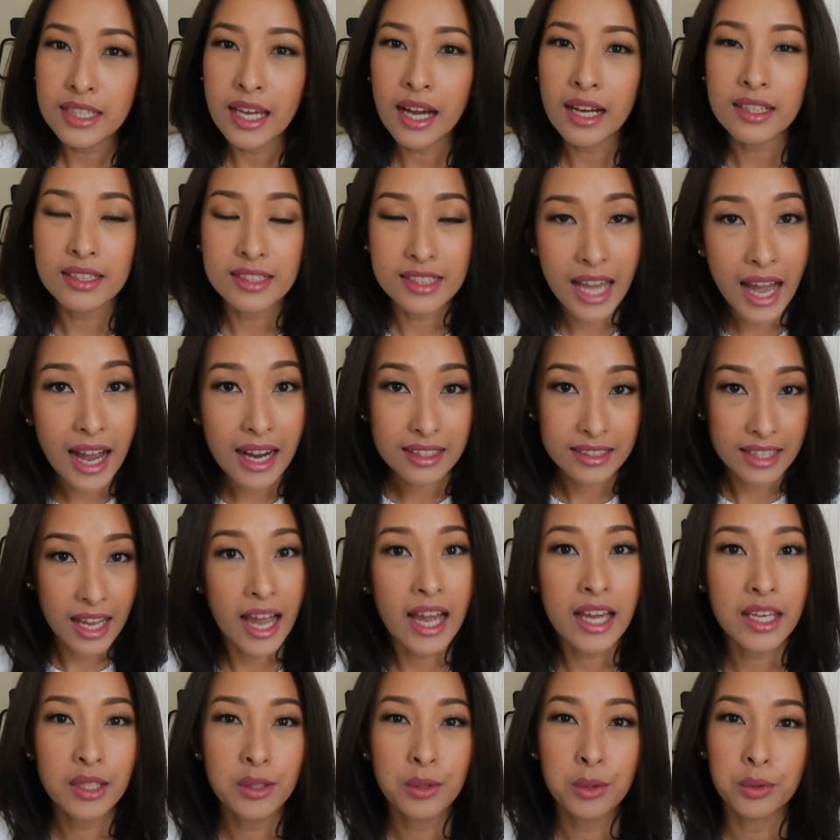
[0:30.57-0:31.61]
ยังอยาก
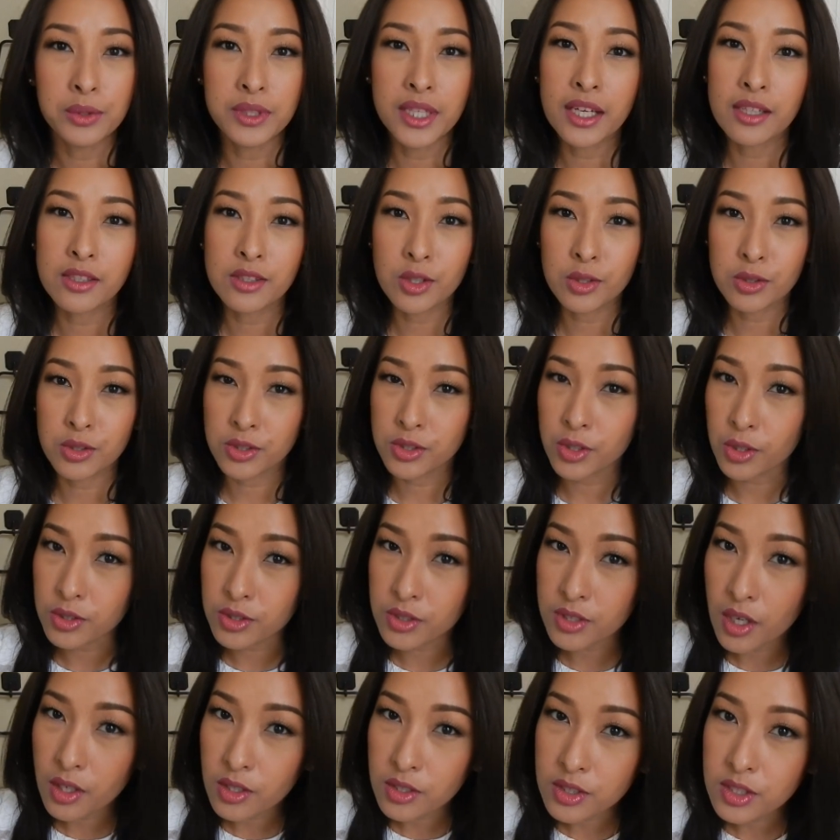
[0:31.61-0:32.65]
ได้อยู่ยังจดจด
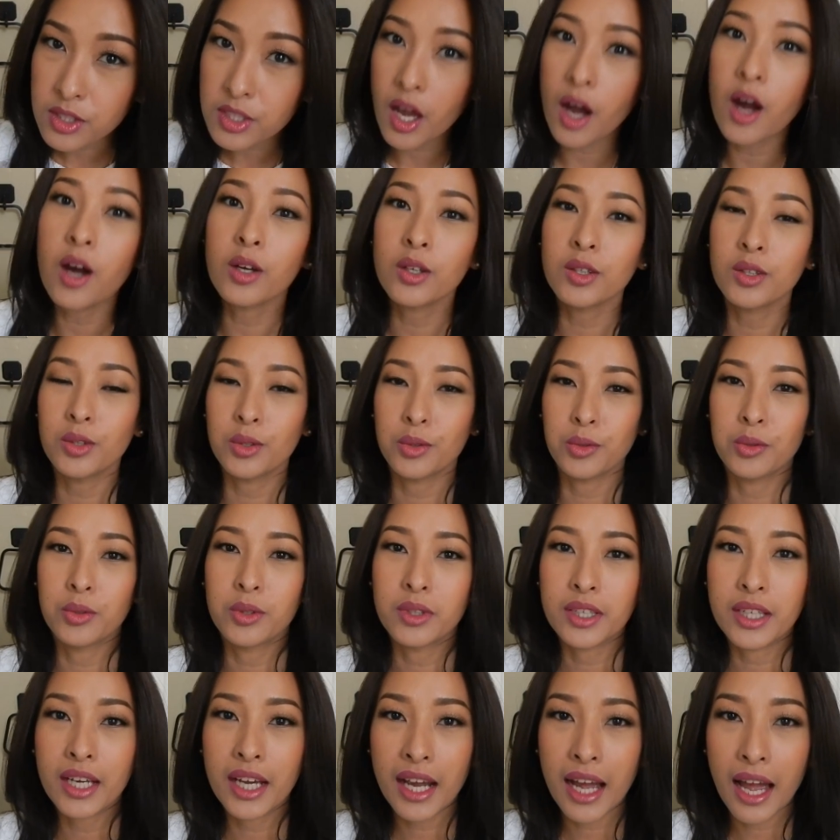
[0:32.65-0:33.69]
จ้องจ้องอยู่
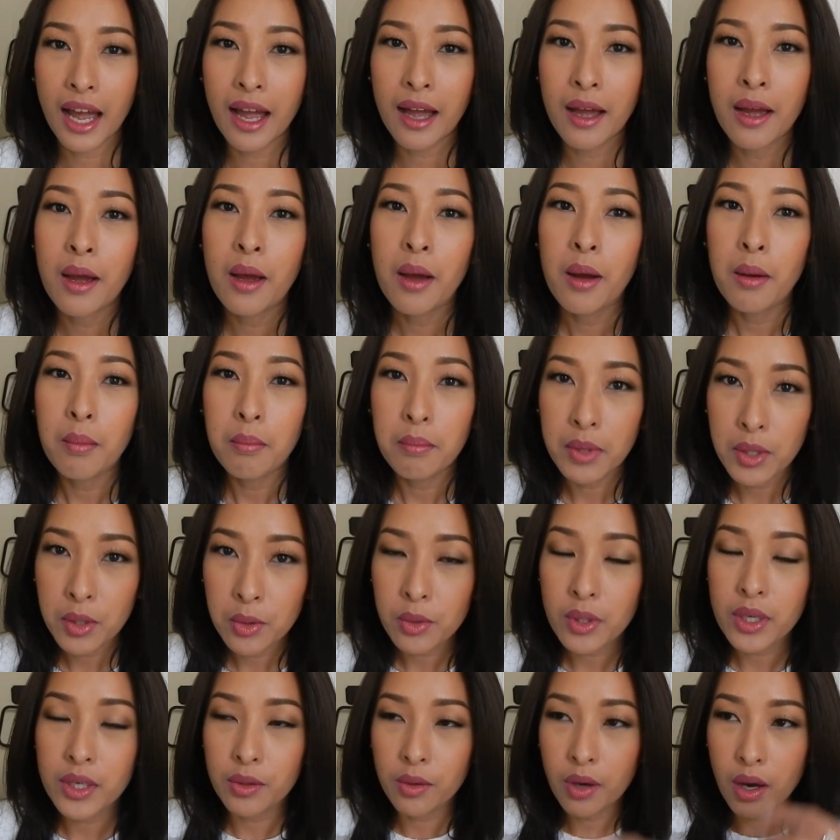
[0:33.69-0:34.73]
นะคะมาดู
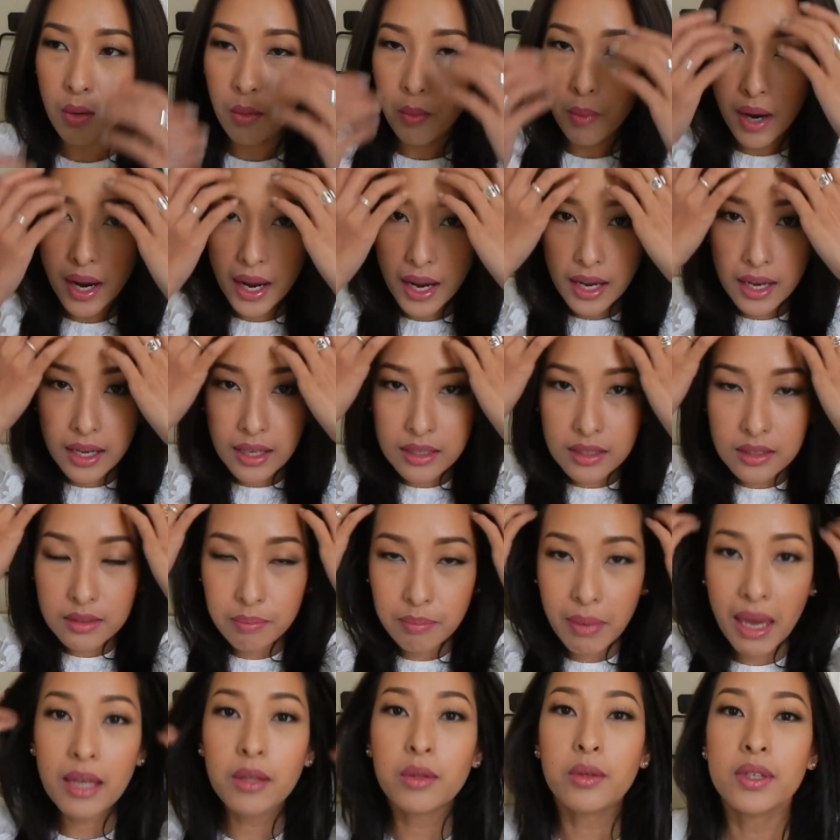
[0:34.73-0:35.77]
กันดีกว่าว่า
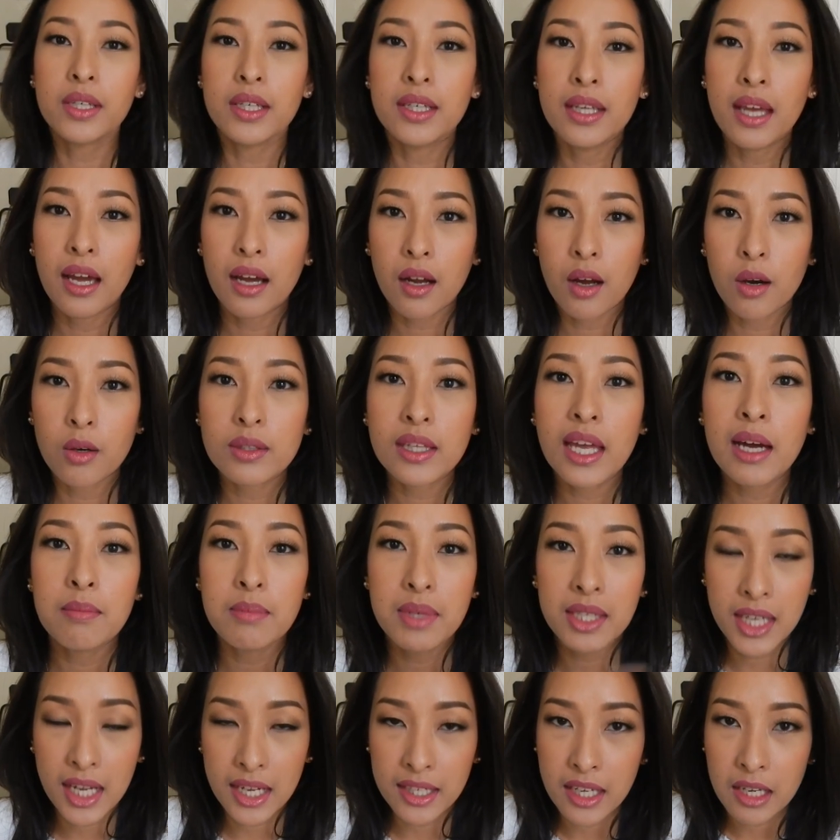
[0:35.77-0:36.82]
แป้งตัวนี้เนี่ยเขา
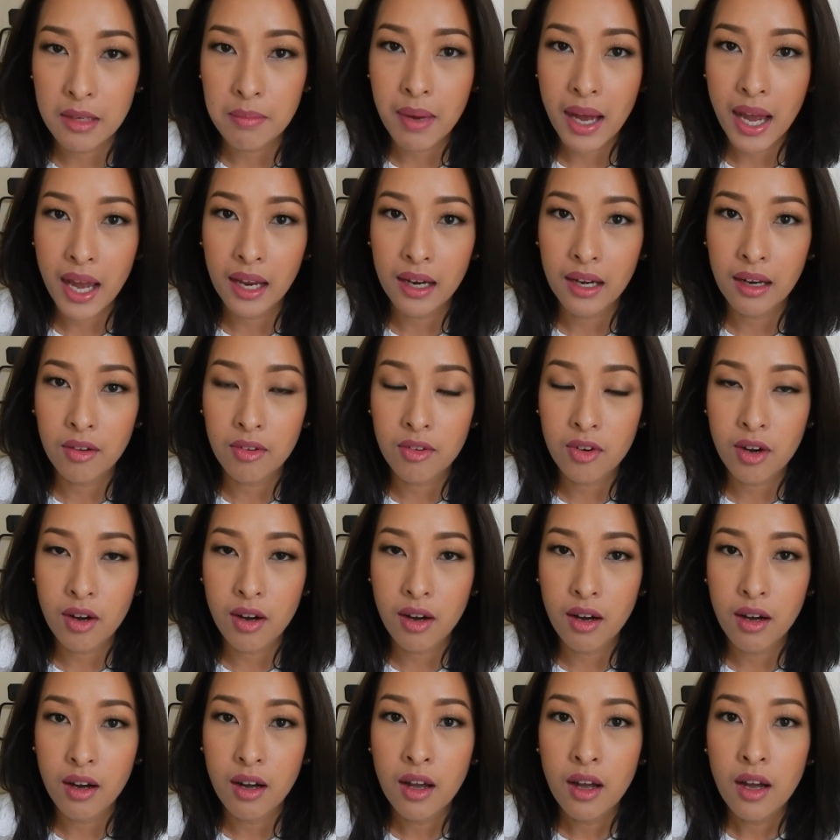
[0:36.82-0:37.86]
ทำอะไรได้บ้างแล้ว
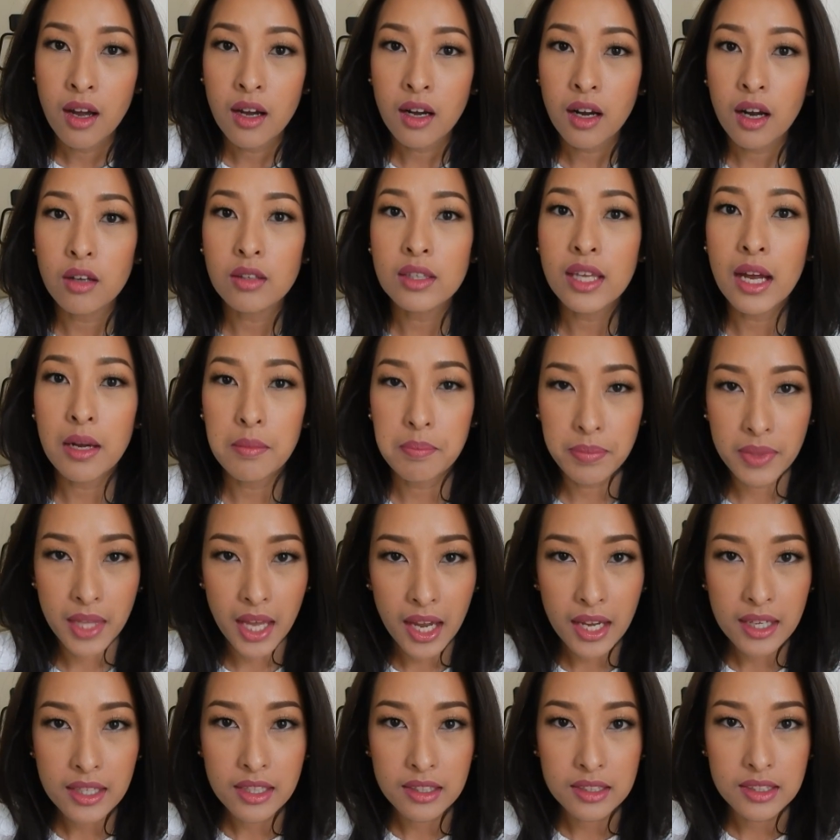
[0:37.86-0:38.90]
ก็เขาทำ
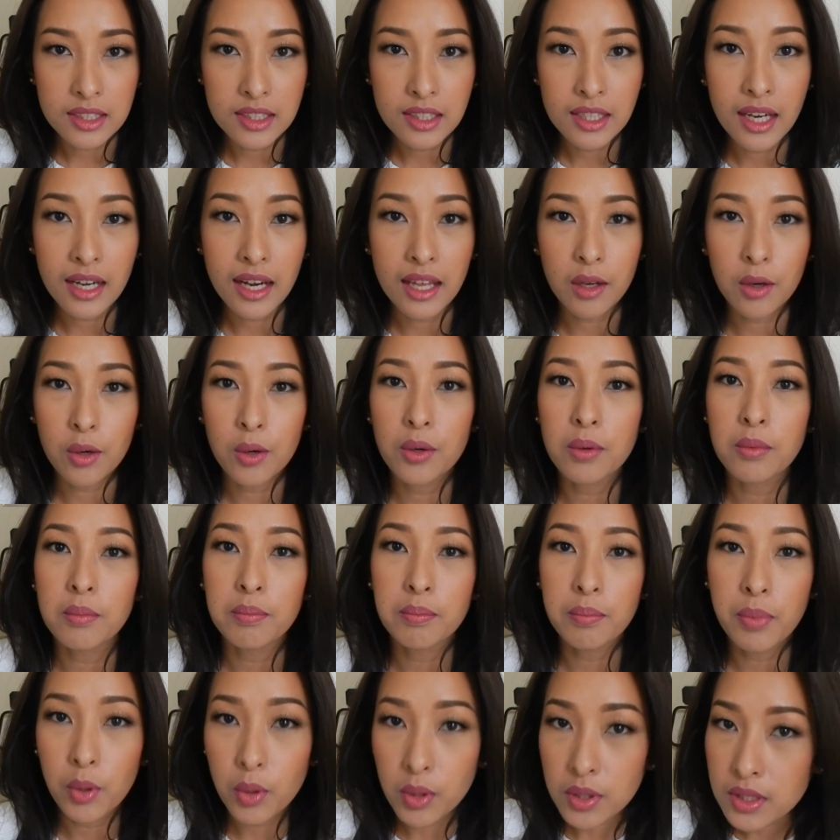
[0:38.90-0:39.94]
ได้อย่างที่หลายๆ คน
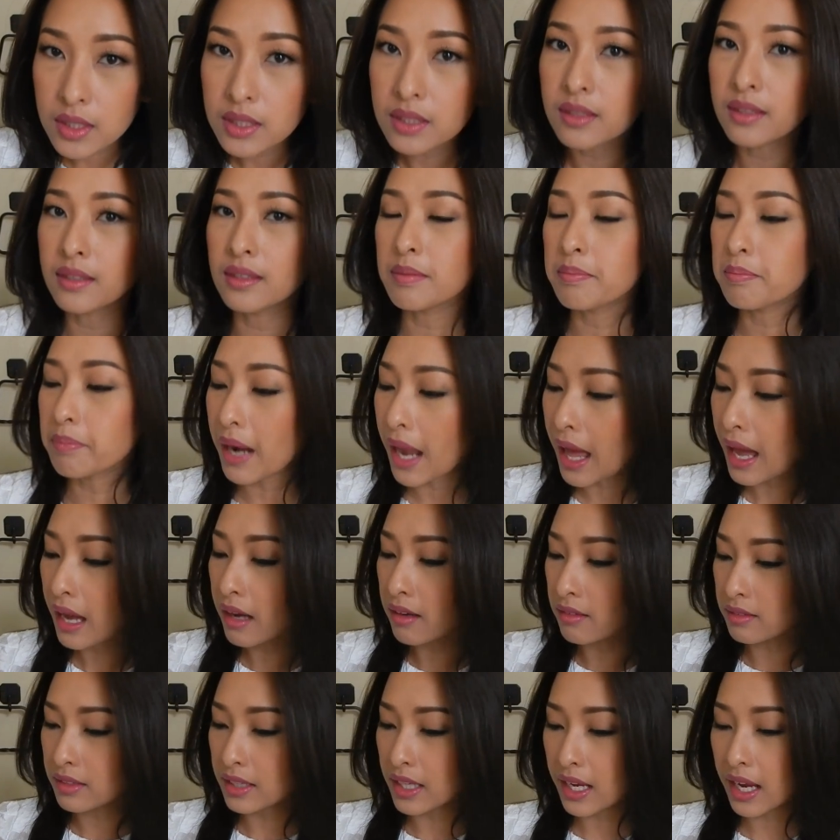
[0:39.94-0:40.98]
พูดถึงหรือเปล่า
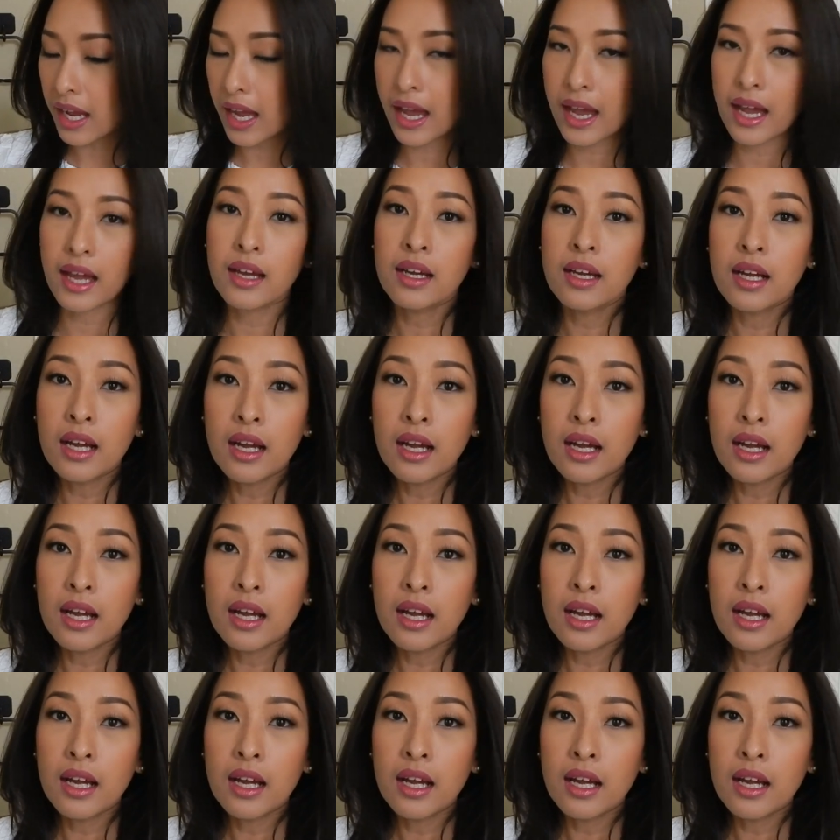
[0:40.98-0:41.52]
นะคะ